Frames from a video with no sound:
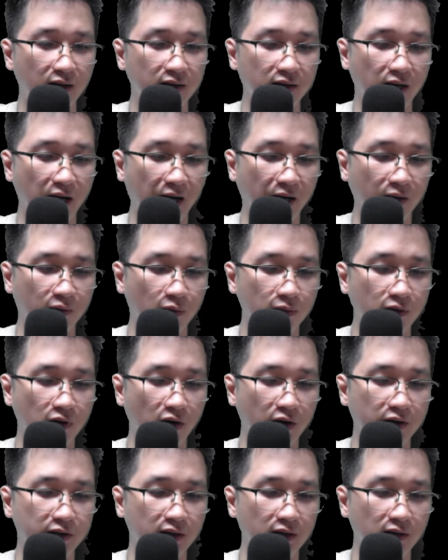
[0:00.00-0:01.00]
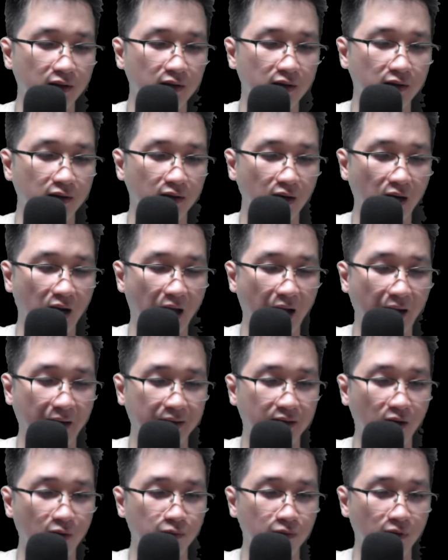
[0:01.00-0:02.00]
nàng cũng coi như là
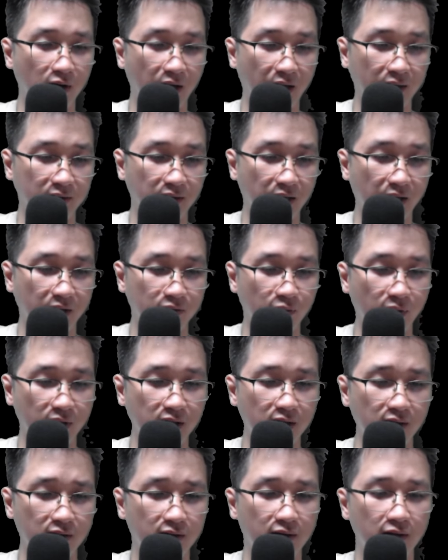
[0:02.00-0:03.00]
không hề tiếc nuối.